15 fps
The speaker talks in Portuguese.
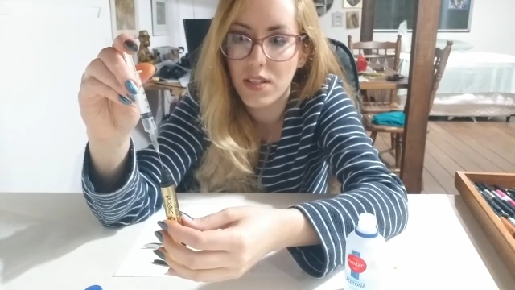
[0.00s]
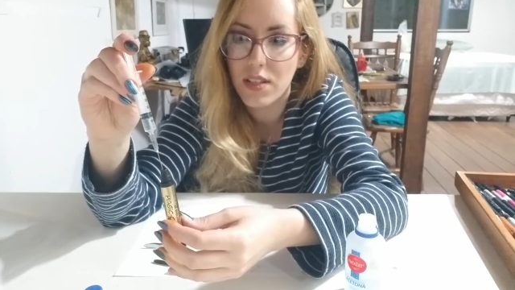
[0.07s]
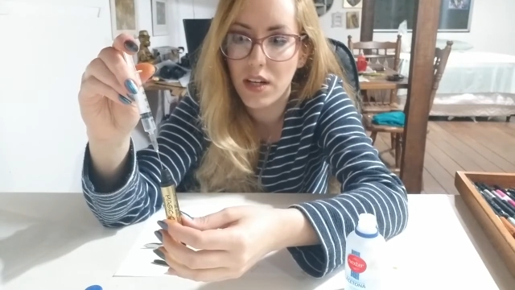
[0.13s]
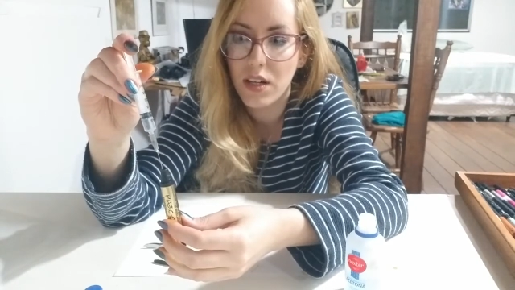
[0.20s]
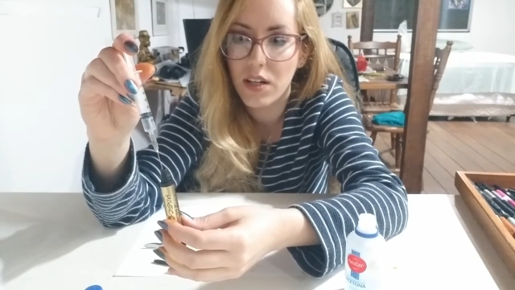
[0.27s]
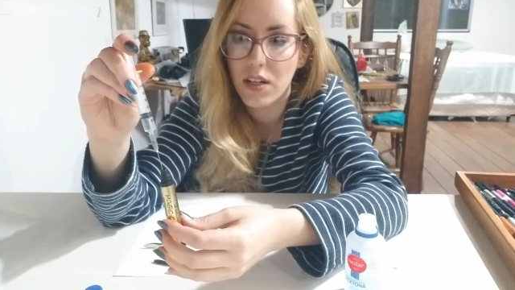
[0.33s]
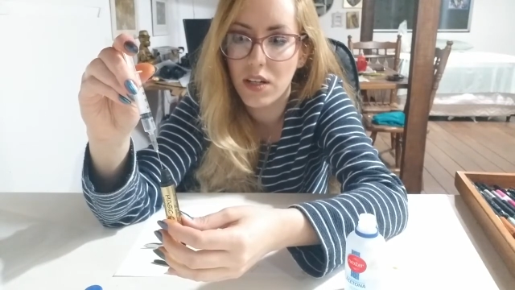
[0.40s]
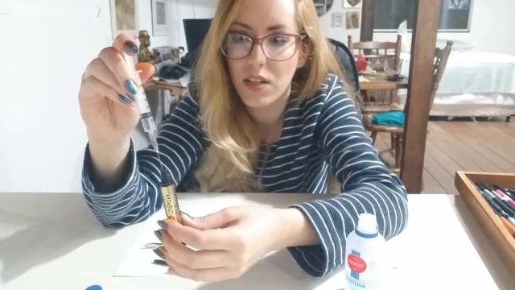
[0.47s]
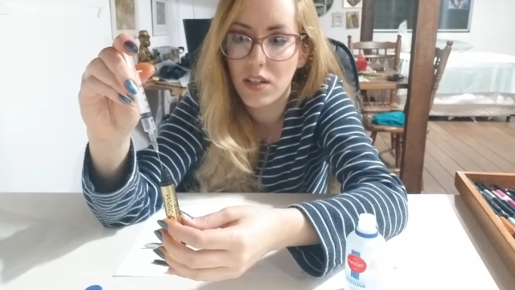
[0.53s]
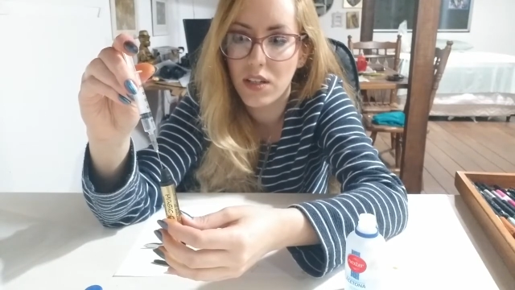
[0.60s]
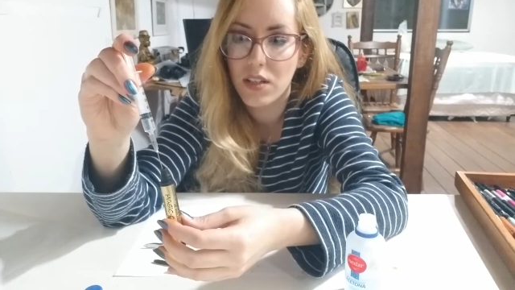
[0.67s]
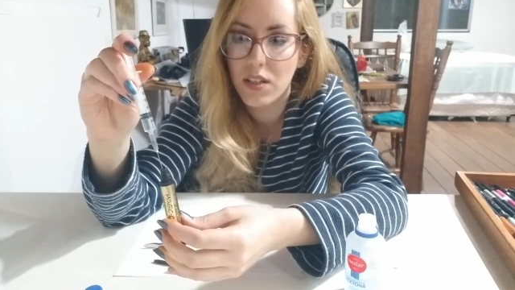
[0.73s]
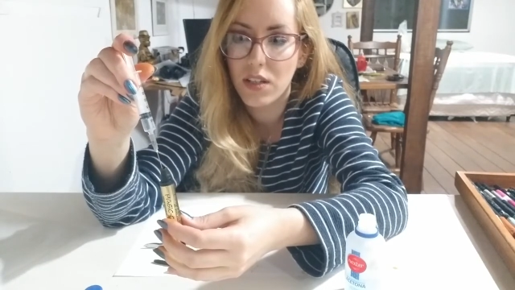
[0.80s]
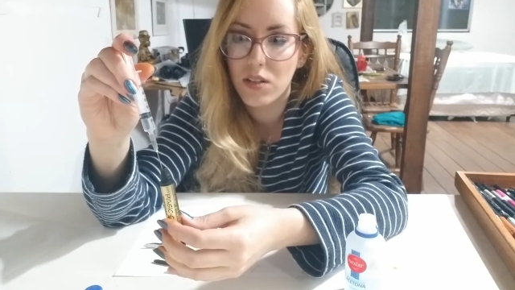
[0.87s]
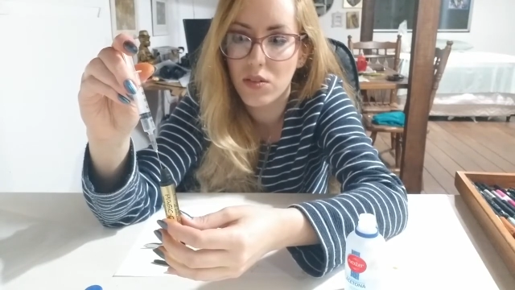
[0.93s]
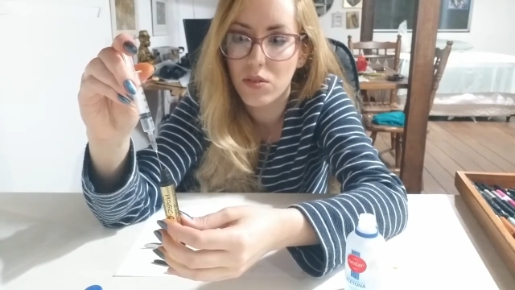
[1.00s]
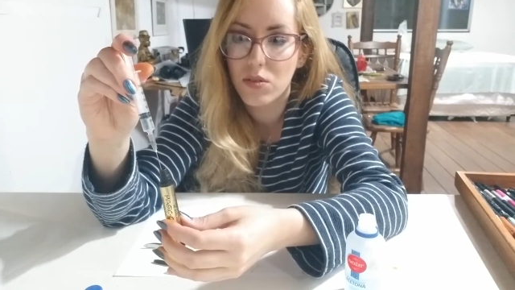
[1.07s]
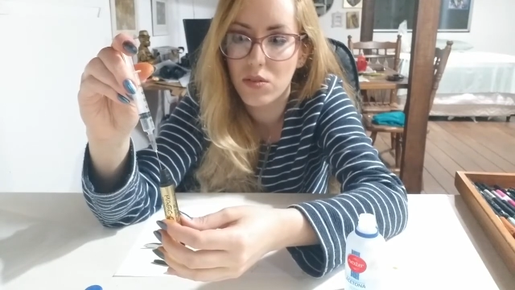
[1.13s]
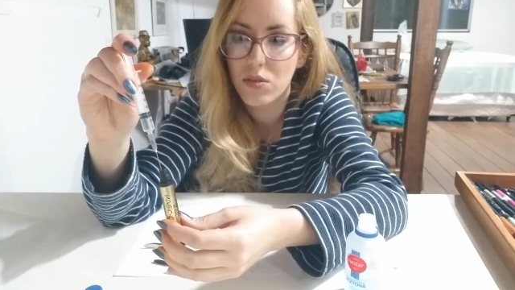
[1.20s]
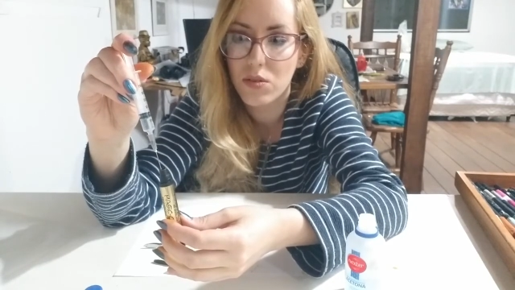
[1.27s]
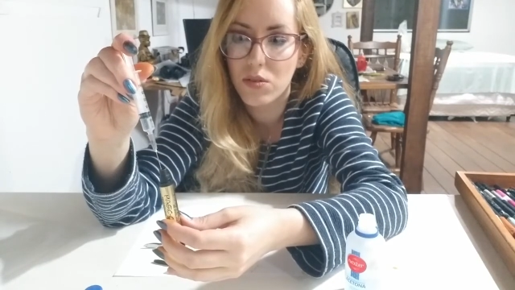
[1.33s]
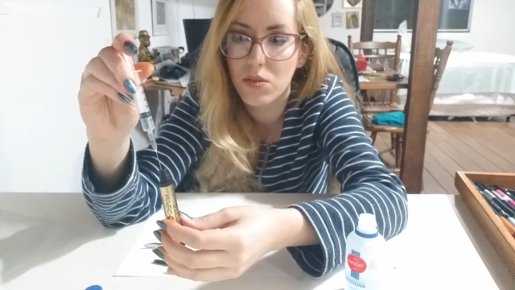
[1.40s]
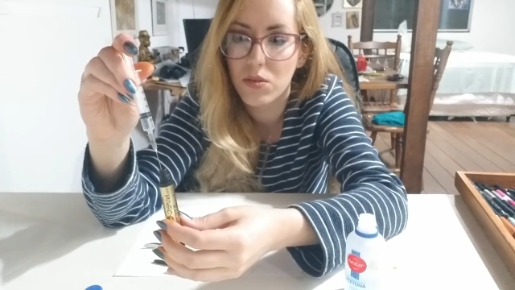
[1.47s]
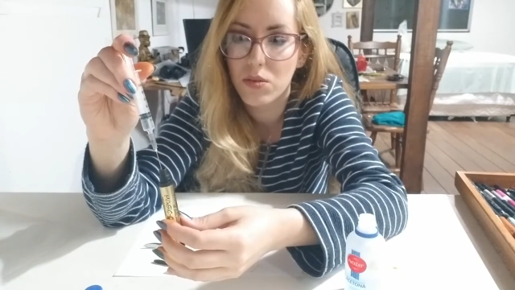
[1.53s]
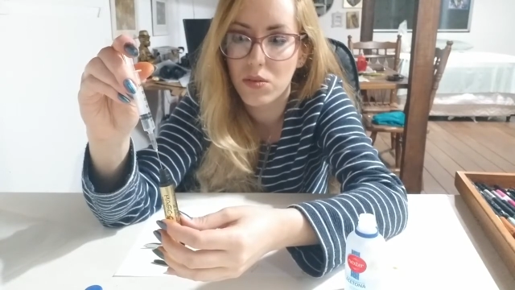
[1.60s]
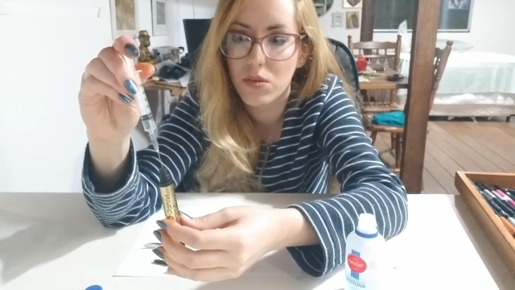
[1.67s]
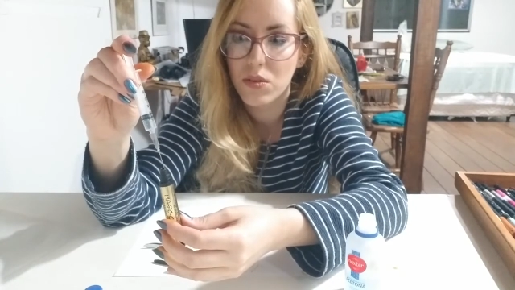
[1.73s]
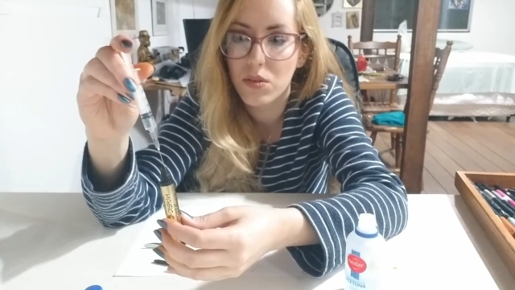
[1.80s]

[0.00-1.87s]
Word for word: tá? Aqui dentro do,